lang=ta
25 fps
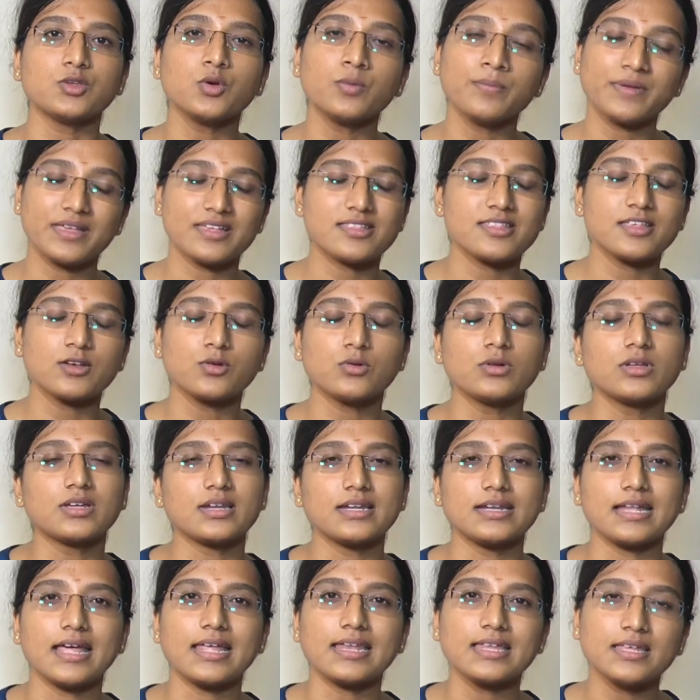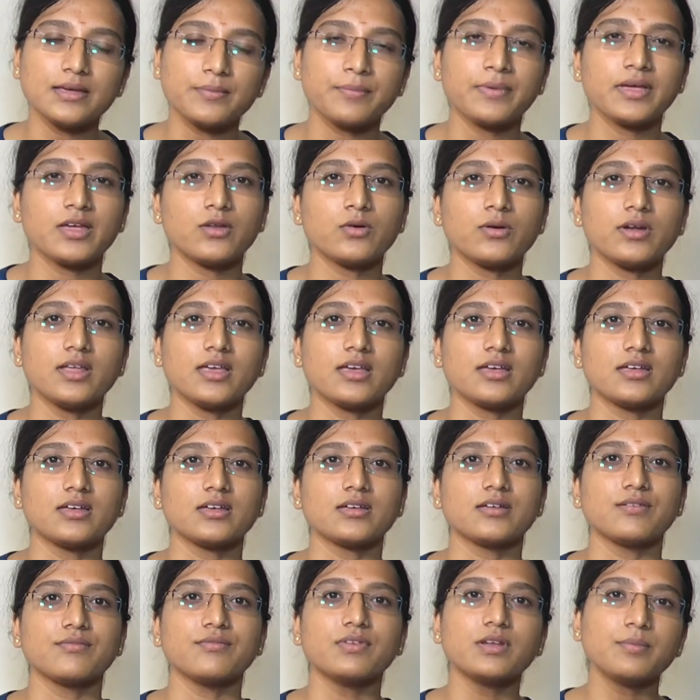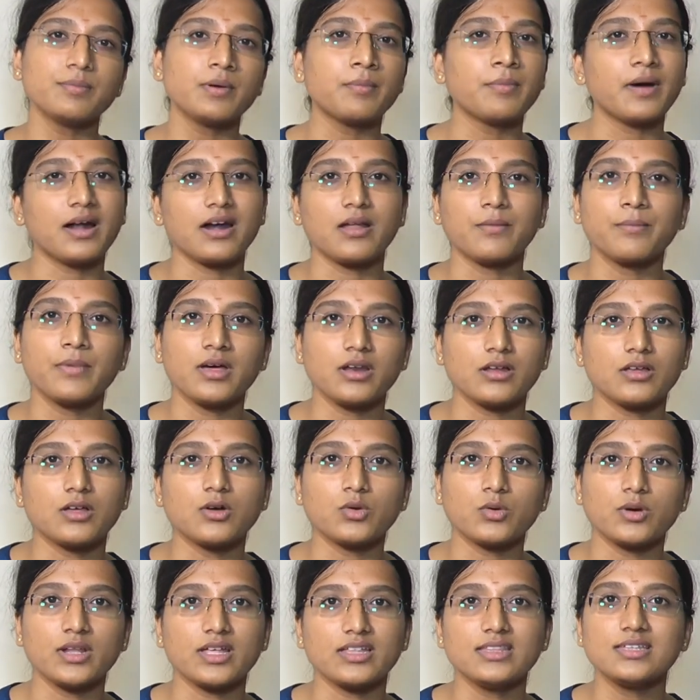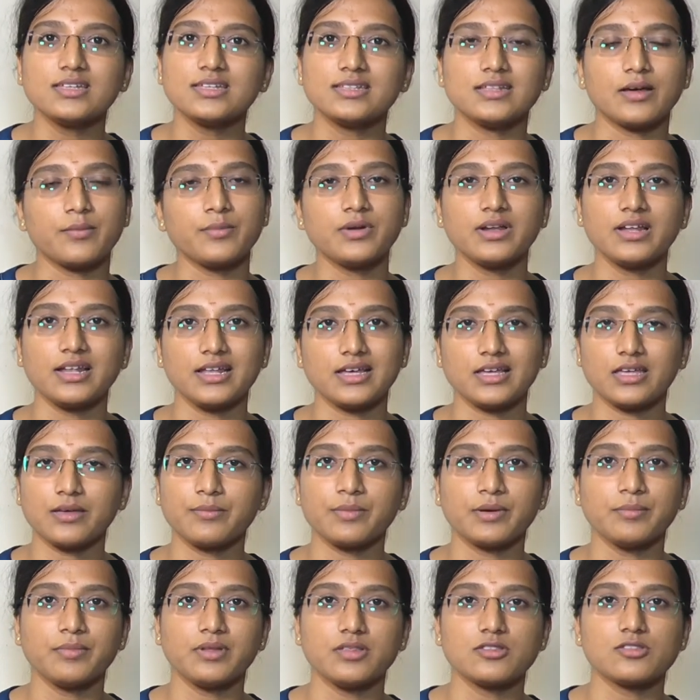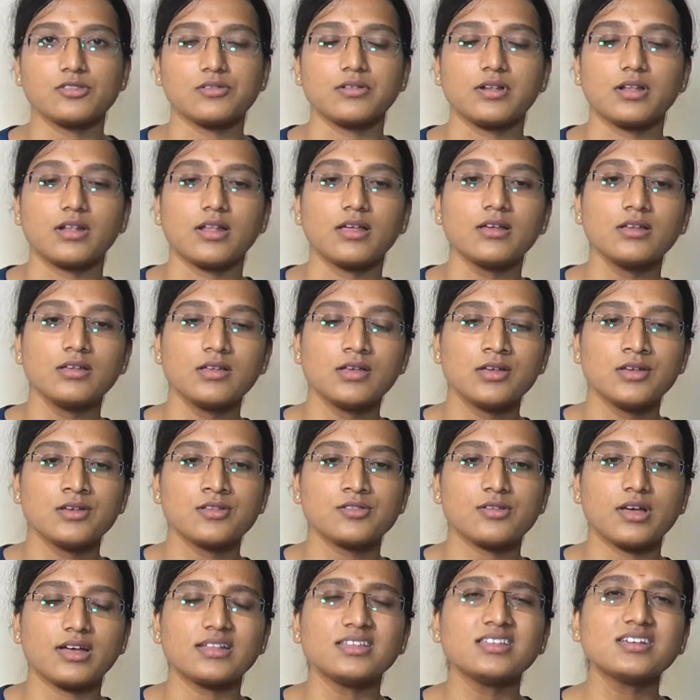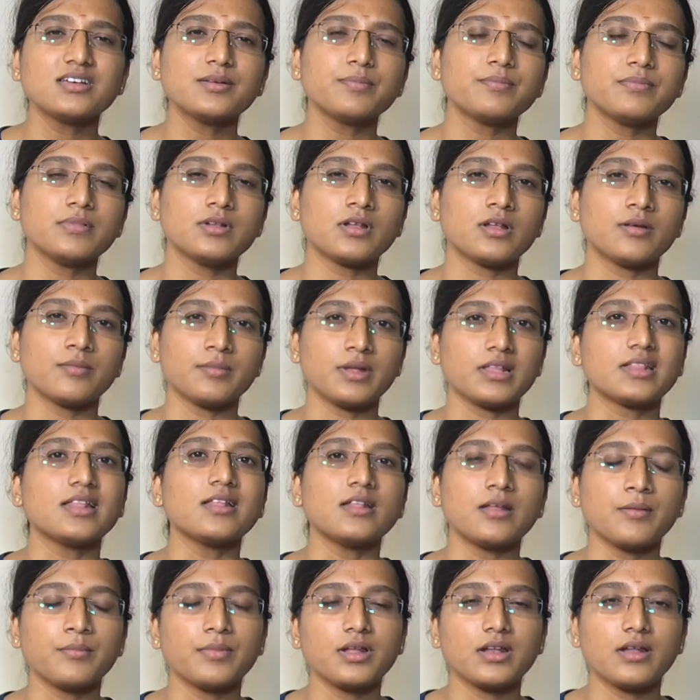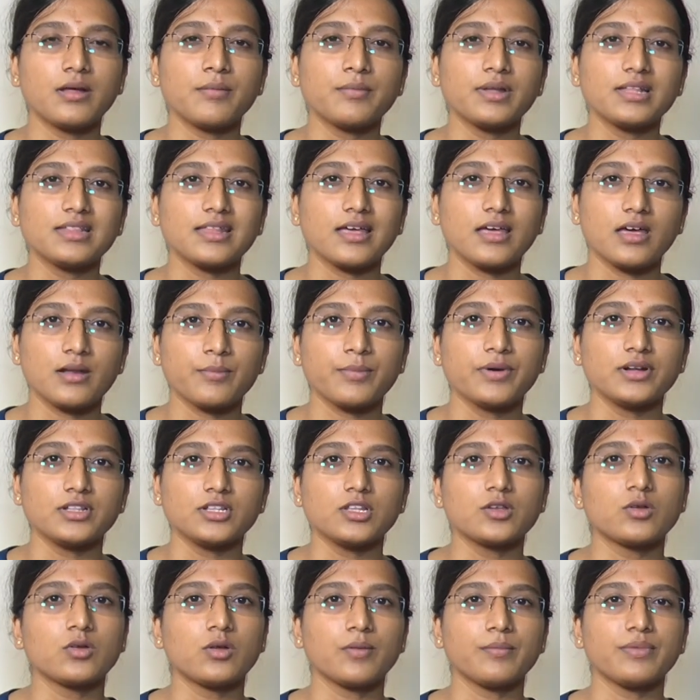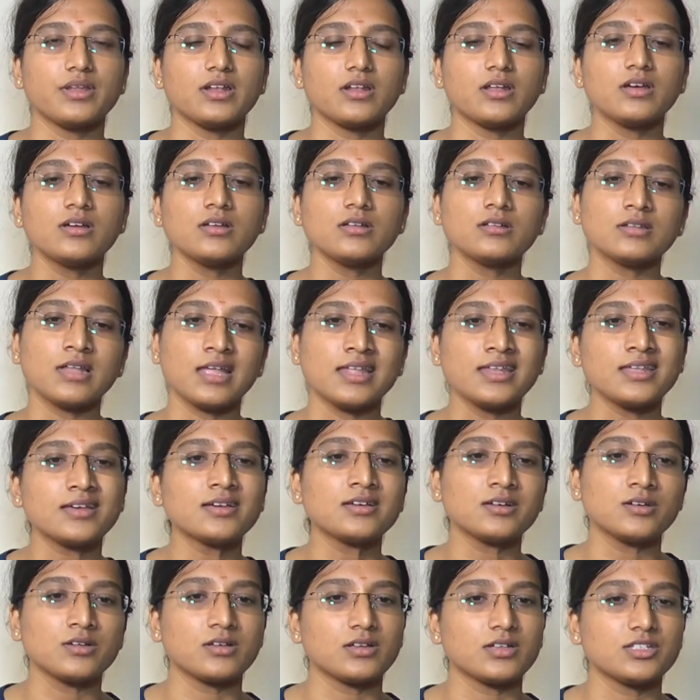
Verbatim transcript: யூபிஎஸ்சி கொடுக்குற நிறைய பேருடைய விருப்ப பாடமாக இருக்கக்கூடியது தமிழ் இலக்கியம் அப்படின்னு சொல்லலாம் ஸோ அதுக்கு நம்மளை நம்மளை நாமளே தயார்படுத்திக்கணும் அப்படின்னா நிறைய